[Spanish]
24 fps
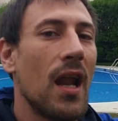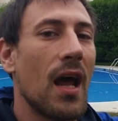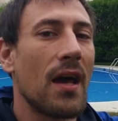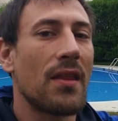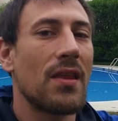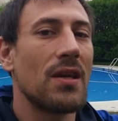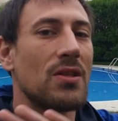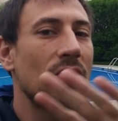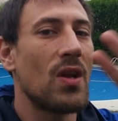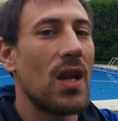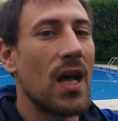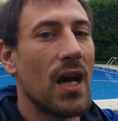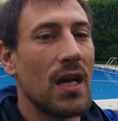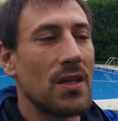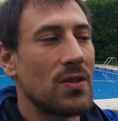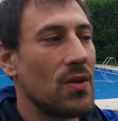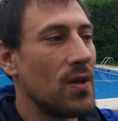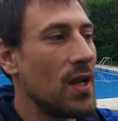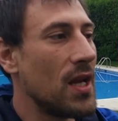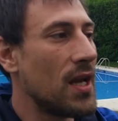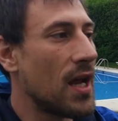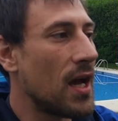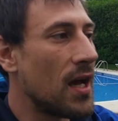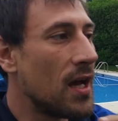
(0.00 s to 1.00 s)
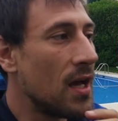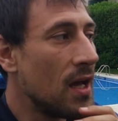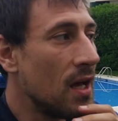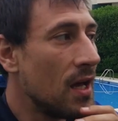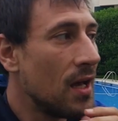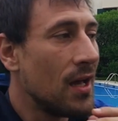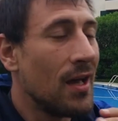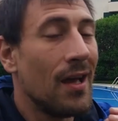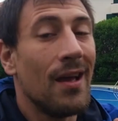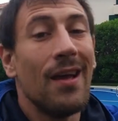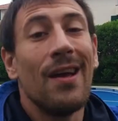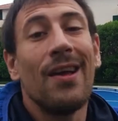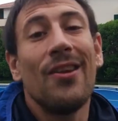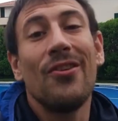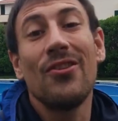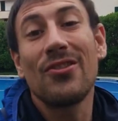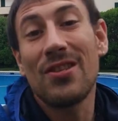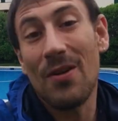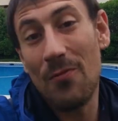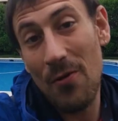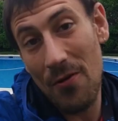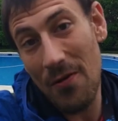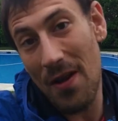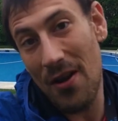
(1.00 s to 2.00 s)
el acceso a la gasolina.
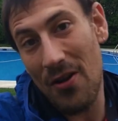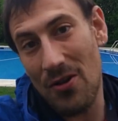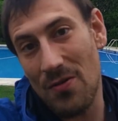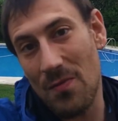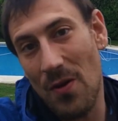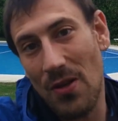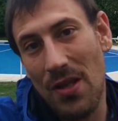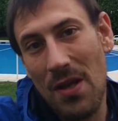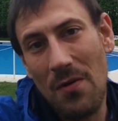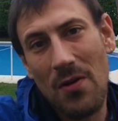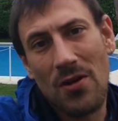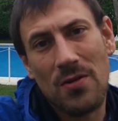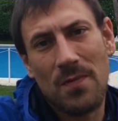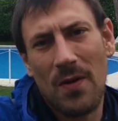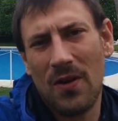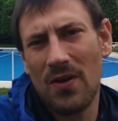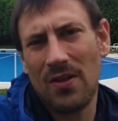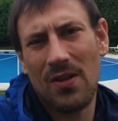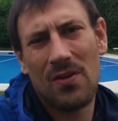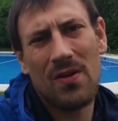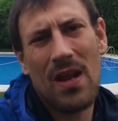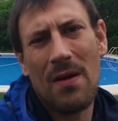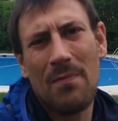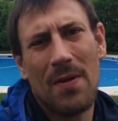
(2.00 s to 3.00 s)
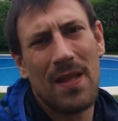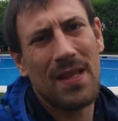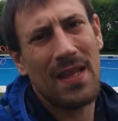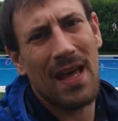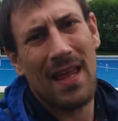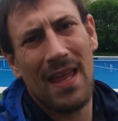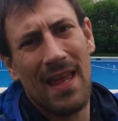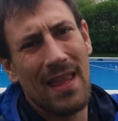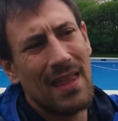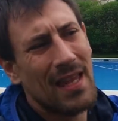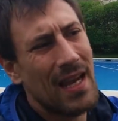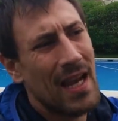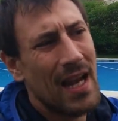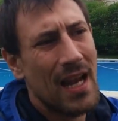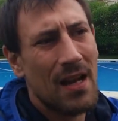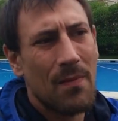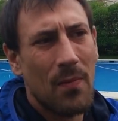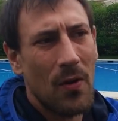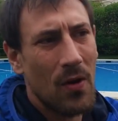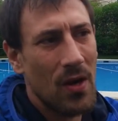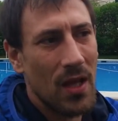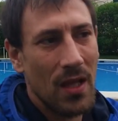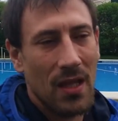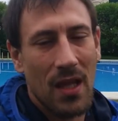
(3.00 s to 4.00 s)
No sé muy bien los motivos, pero tiene una pinta de
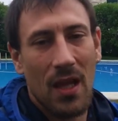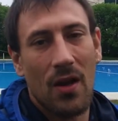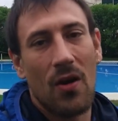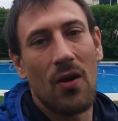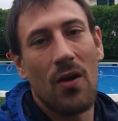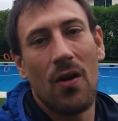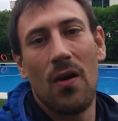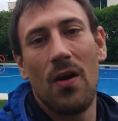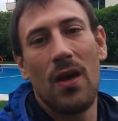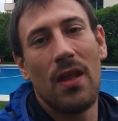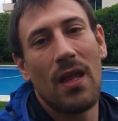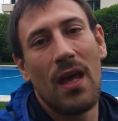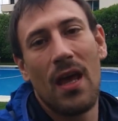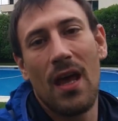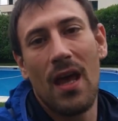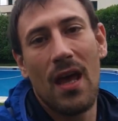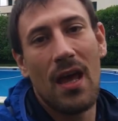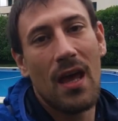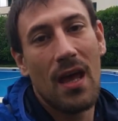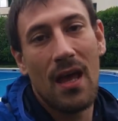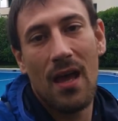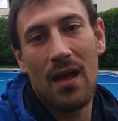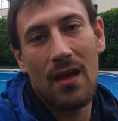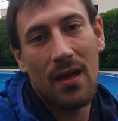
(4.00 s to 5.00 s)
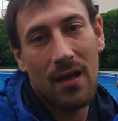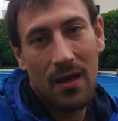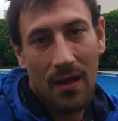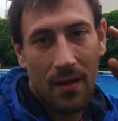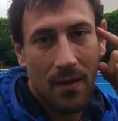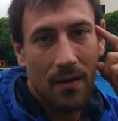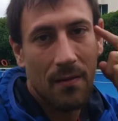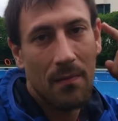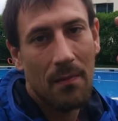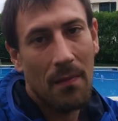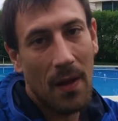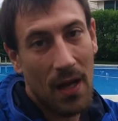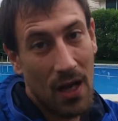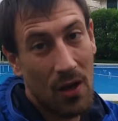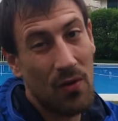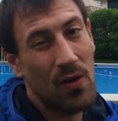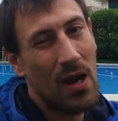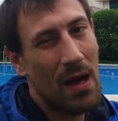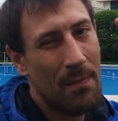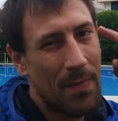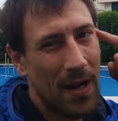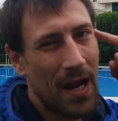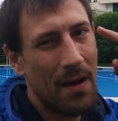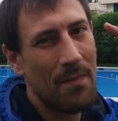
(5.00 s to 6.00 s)
thriller político y de
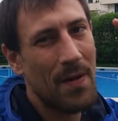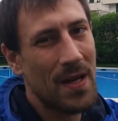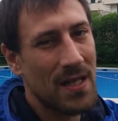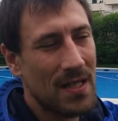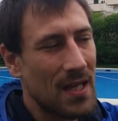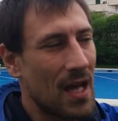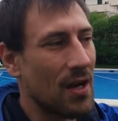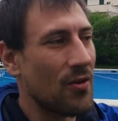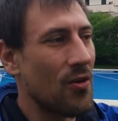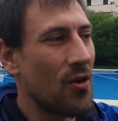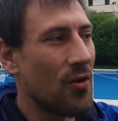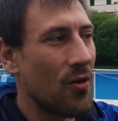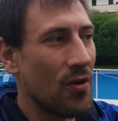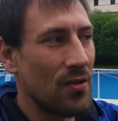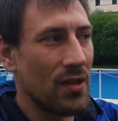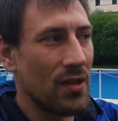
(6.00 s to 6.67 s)
película para pensar con